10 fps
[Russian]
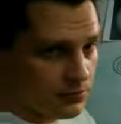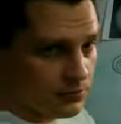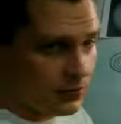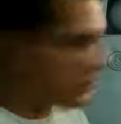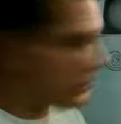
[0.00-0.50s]

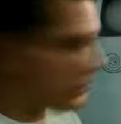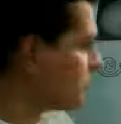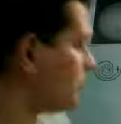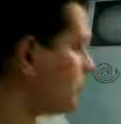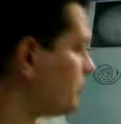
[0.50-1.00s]
По одной
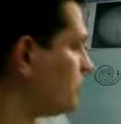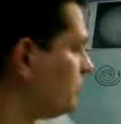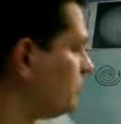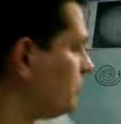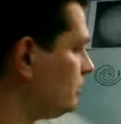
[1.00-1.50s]
простой причине.
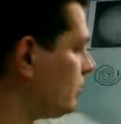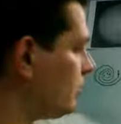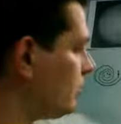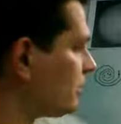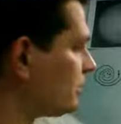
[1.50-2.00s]
Ну да,
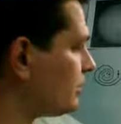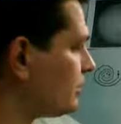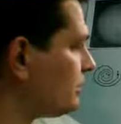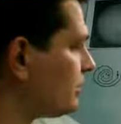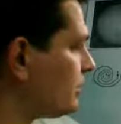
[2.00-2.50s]

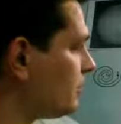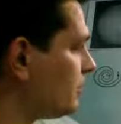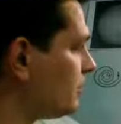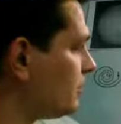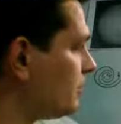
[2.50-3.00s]
короткозамкнутый
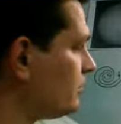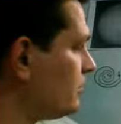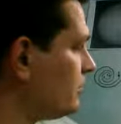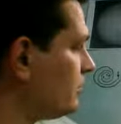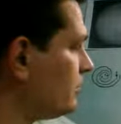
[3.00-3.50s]
проводник.
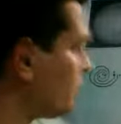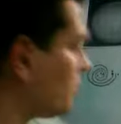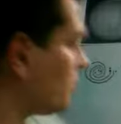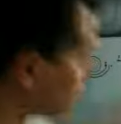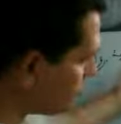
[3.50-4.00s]
Но когда у